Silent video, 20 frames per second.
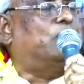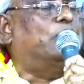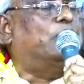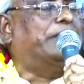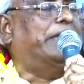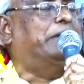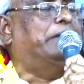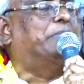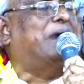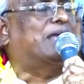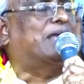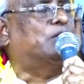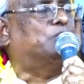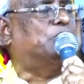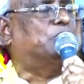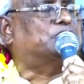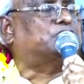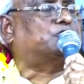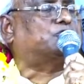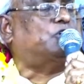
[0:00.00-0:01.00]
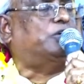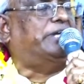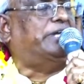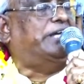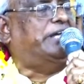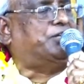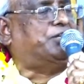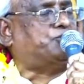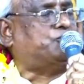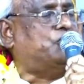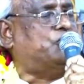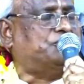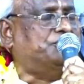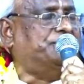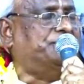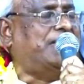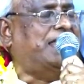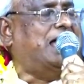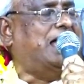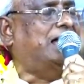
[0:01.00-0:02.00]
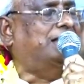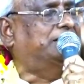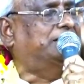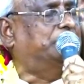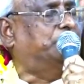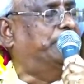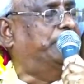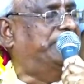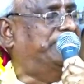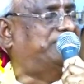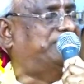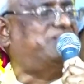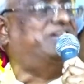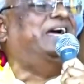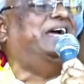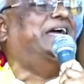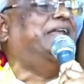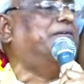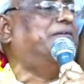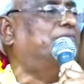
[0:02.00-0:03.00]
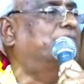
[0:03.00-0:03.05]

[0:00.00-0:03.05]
ঘরে বারো বৎসরের সন্তানাদি রয়েছেন